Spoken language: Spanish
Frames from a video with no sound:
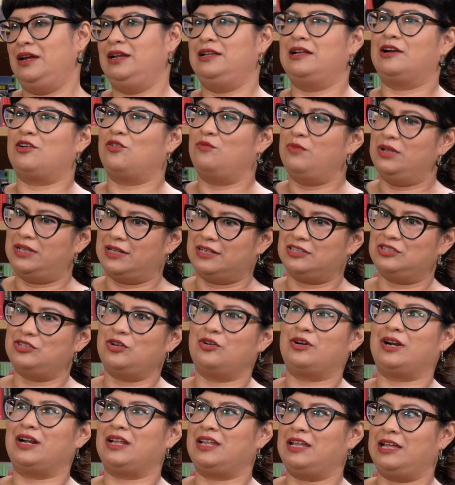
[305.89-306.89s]
La
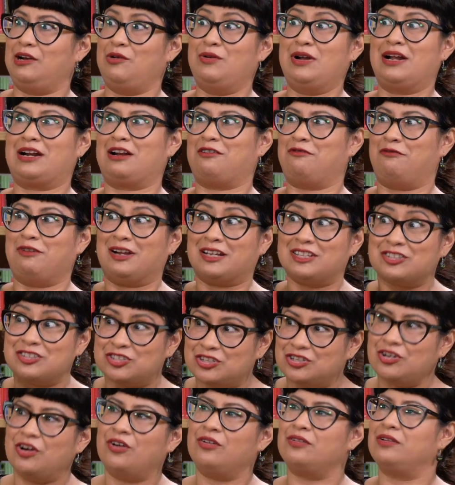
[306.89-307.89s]
argumentación requiere una
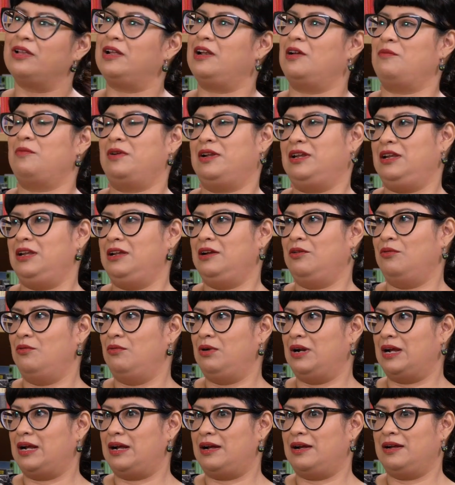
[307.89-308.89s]
reflexión de la
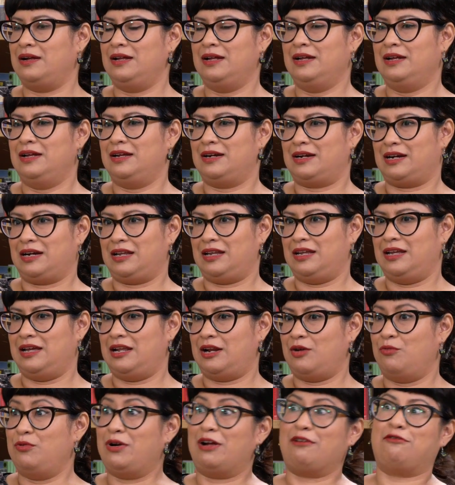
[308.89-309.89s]
película,
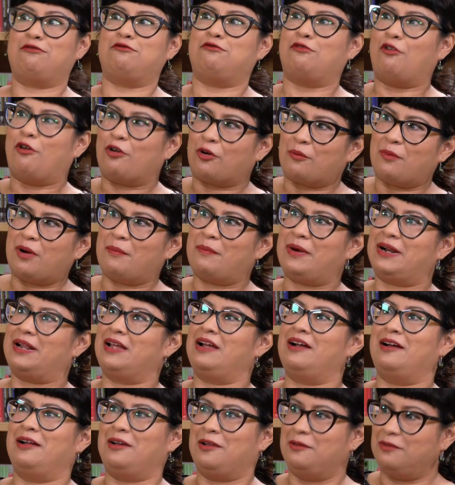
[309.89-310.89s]
requiere una forma para
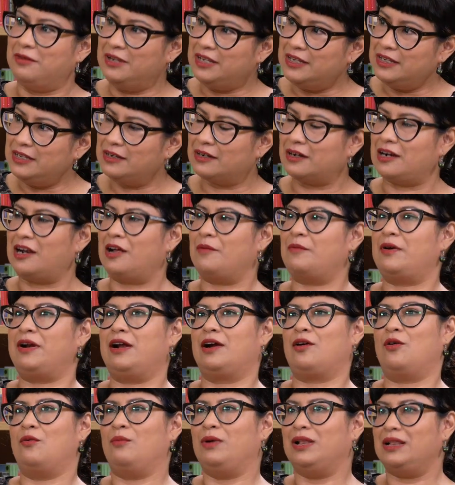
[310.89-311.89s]
escribirla,
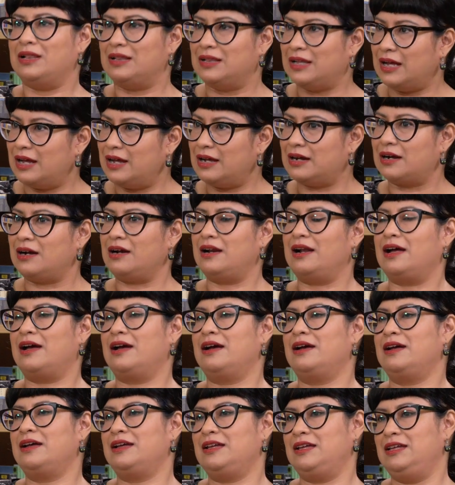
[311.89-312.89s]
para
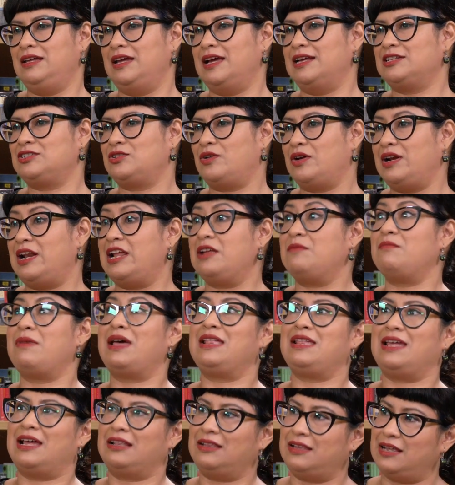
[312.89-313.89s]
comentarla, y eso en la
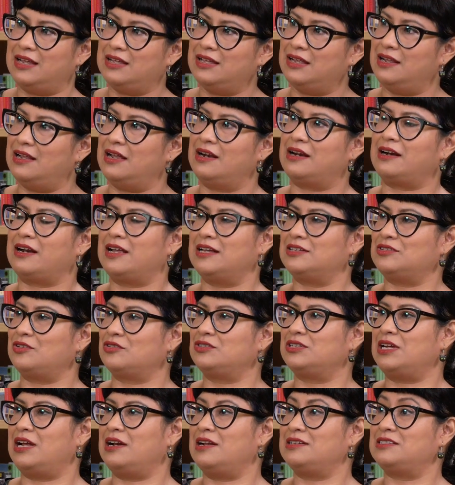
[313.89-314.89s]
inmediatez de las redes
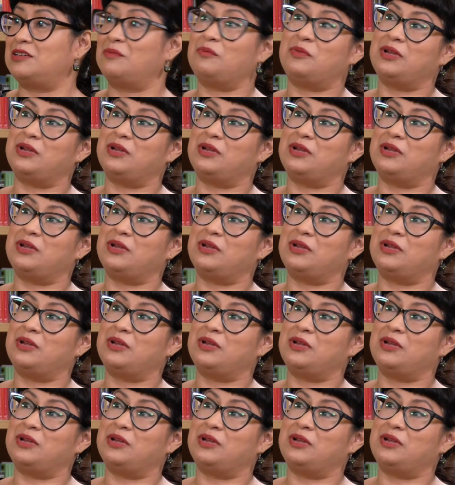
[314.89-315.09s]
sociales se